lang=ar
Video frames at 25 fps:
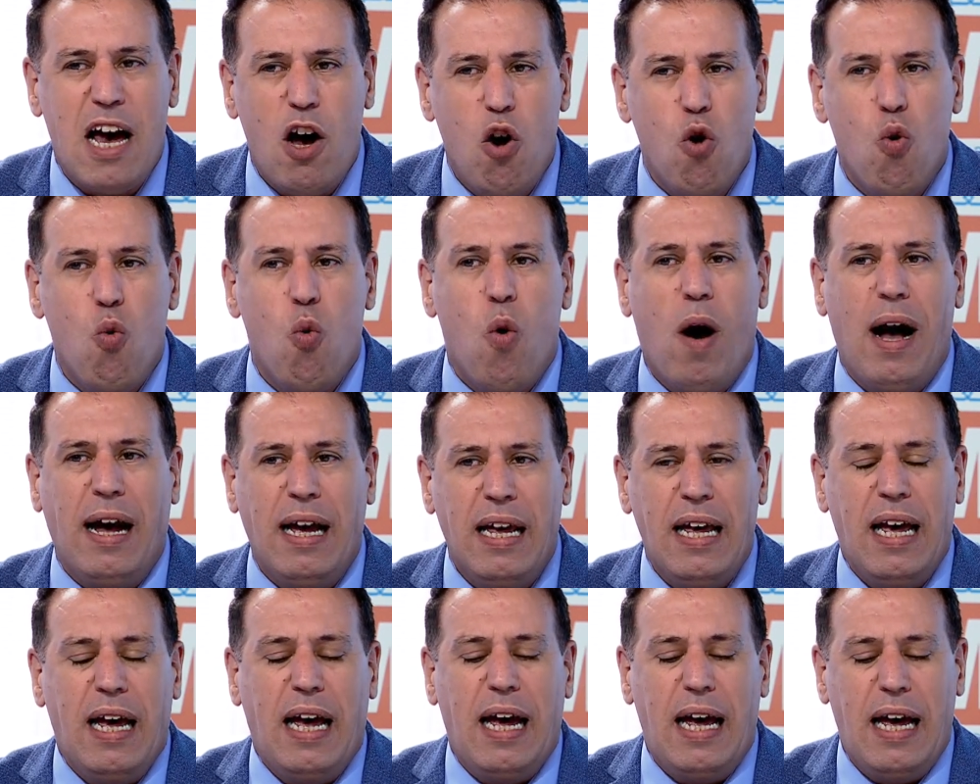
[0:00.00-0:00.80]
هو
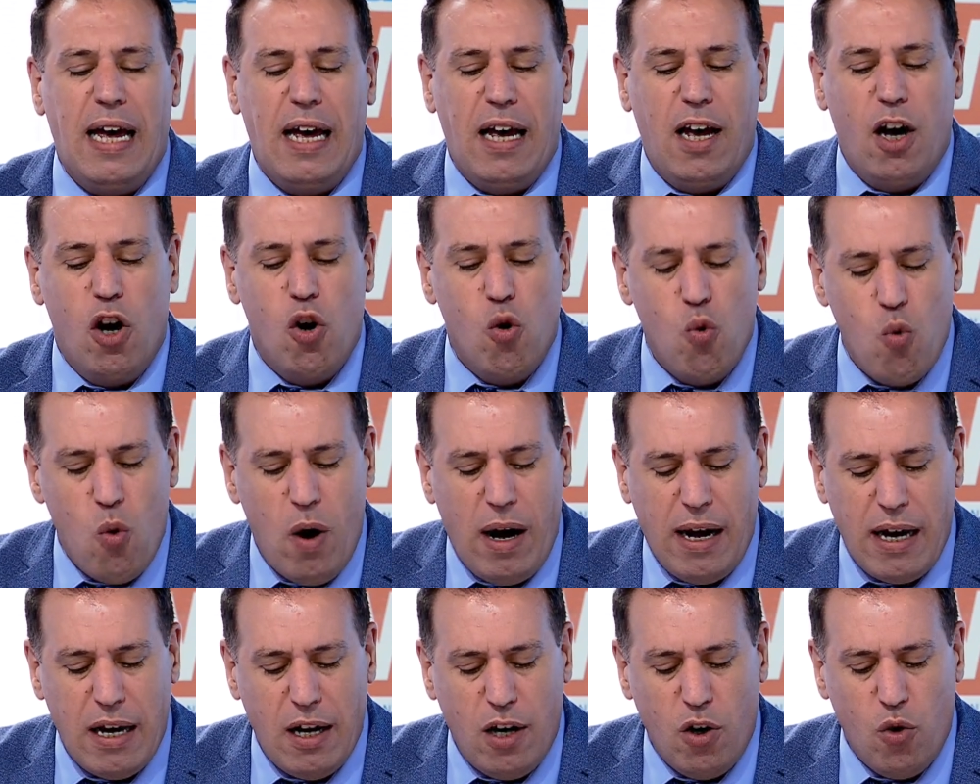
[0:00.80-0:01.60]
آه، هو
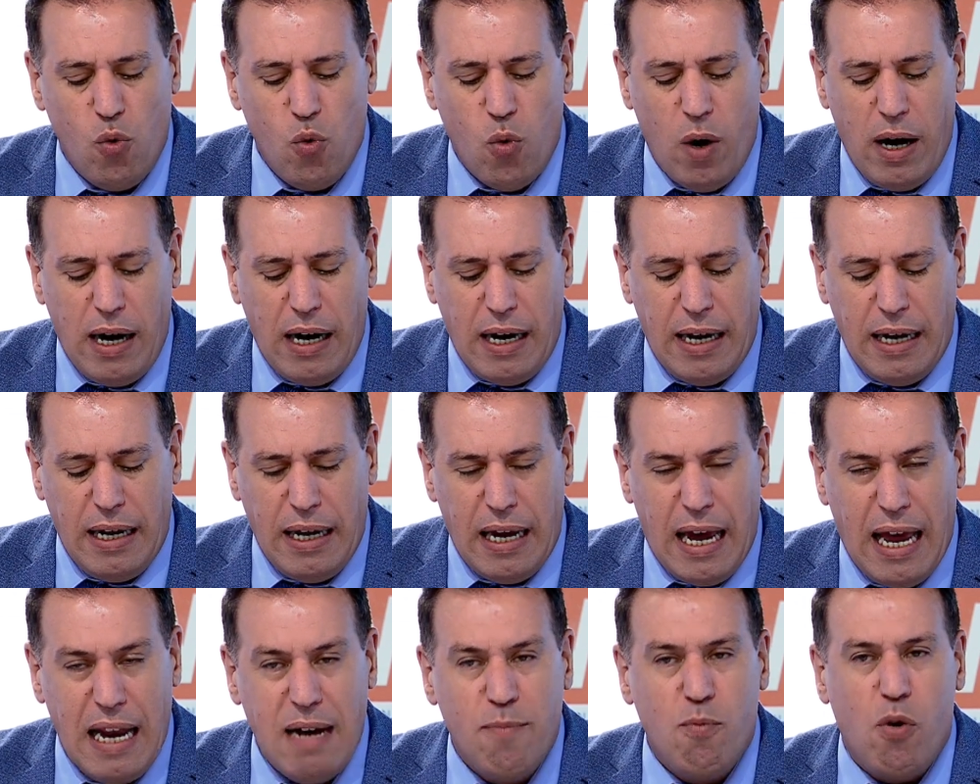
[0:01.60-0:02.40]
هو
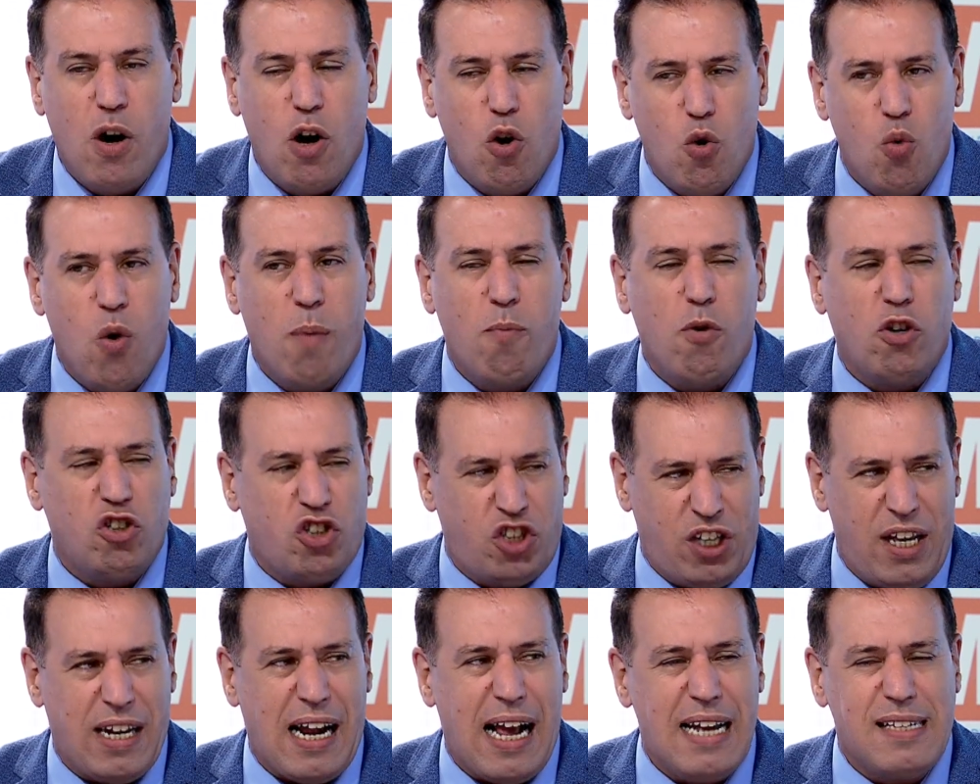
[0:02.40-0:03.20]
آه، هو
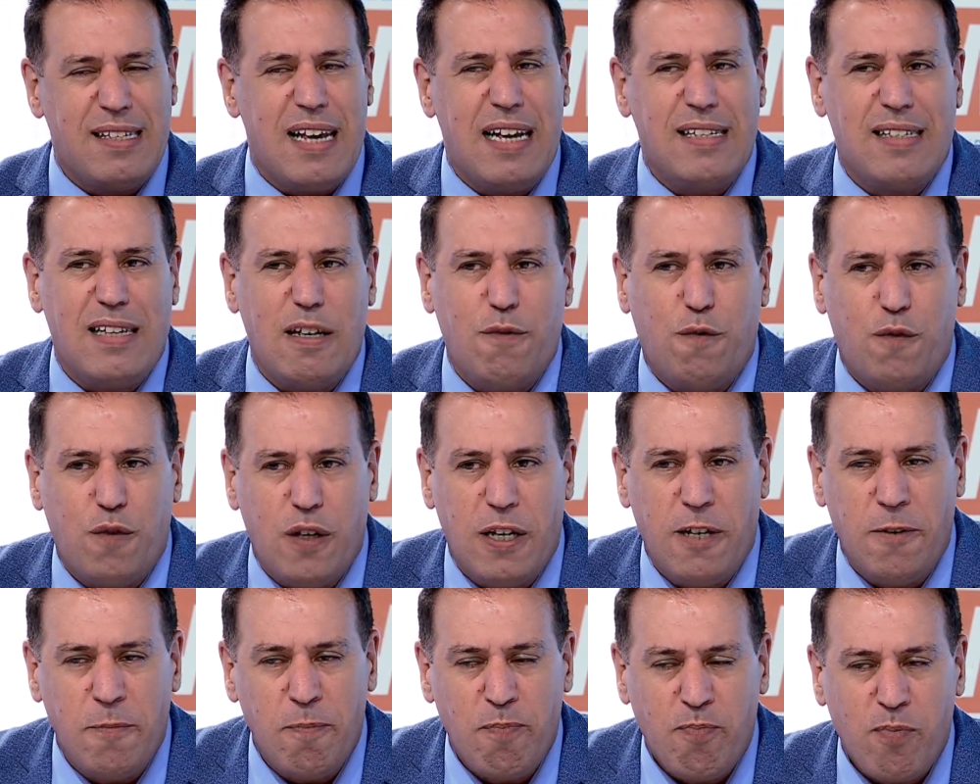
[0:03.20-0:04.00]
مؤشر اساسي
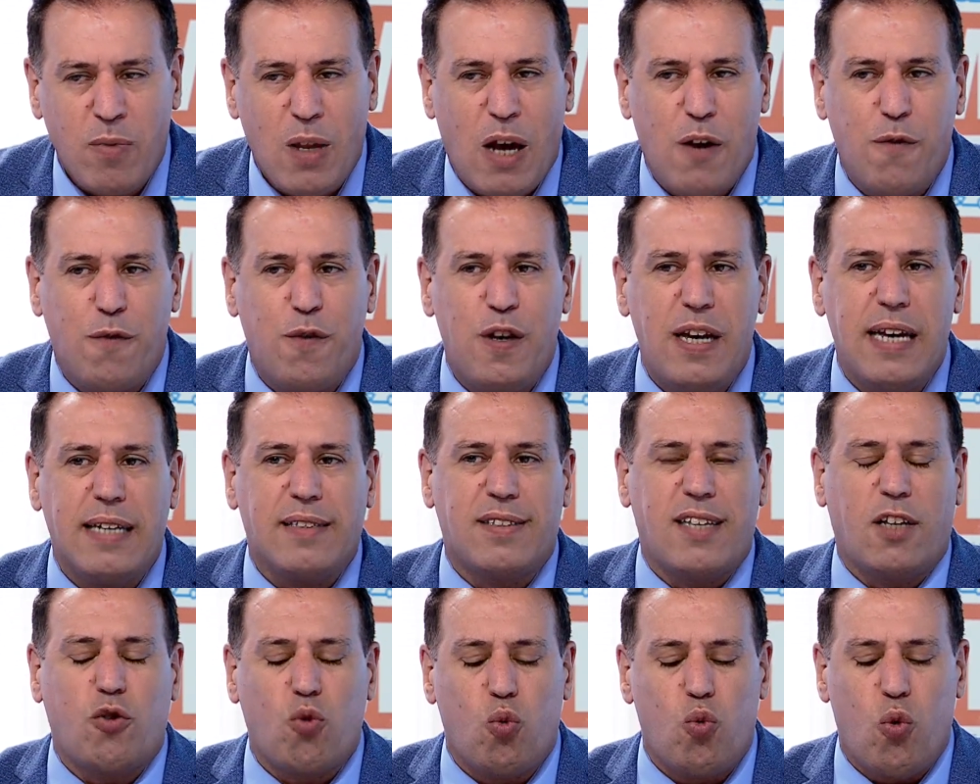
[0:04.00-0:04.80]
في في
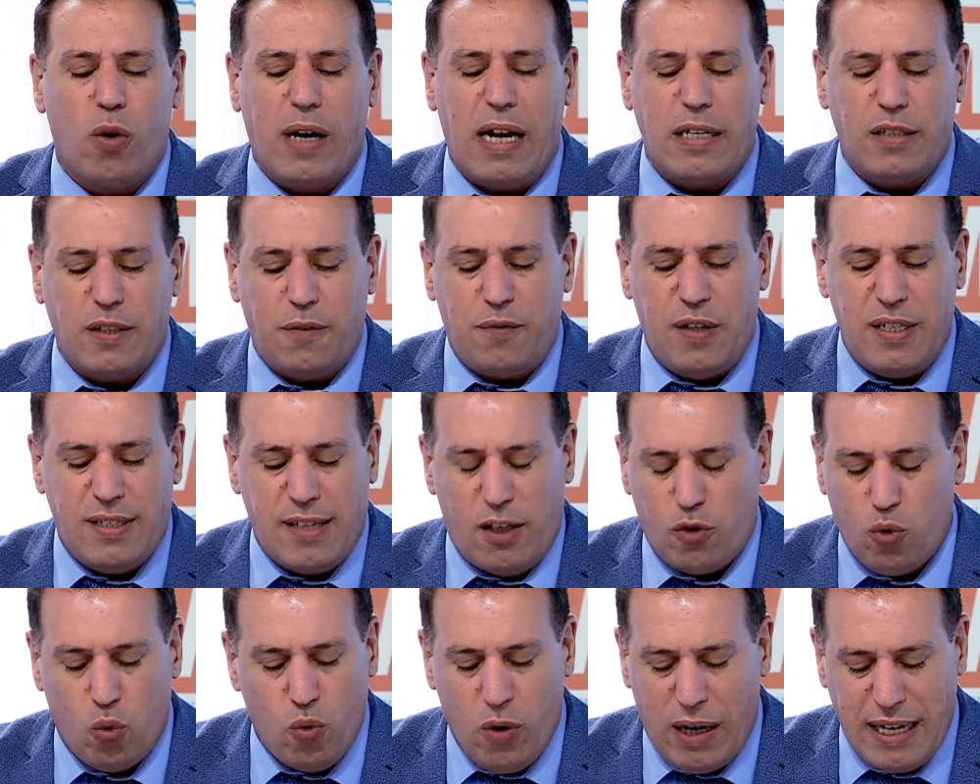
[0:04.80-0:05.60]
تطورات في
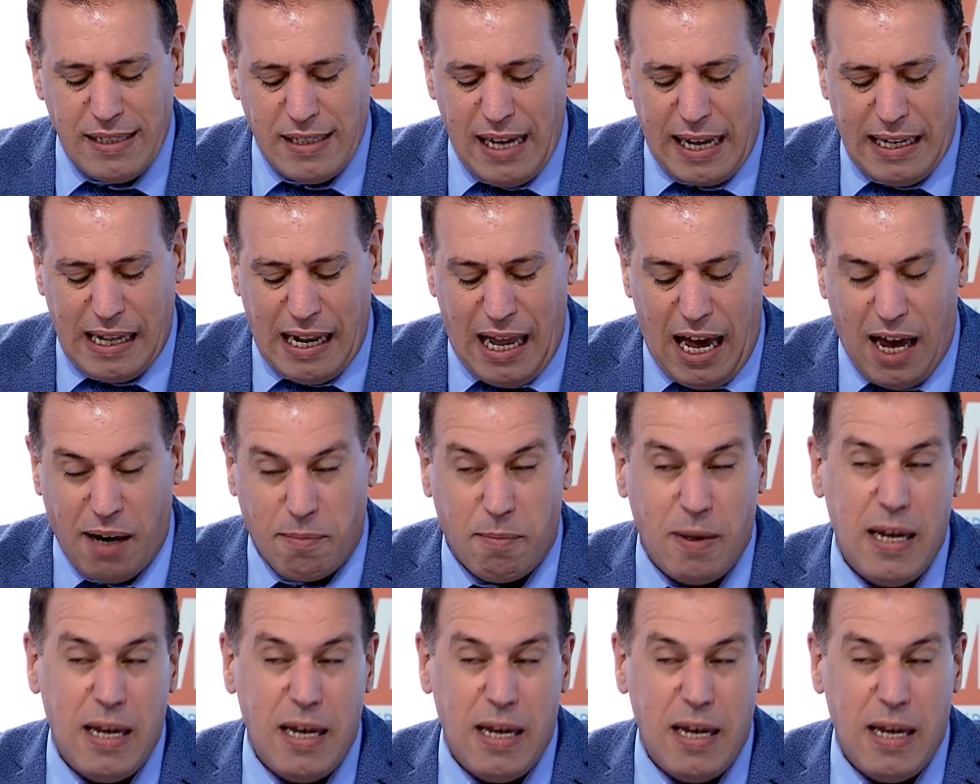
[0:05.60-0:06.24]
تطورات هذه الحرب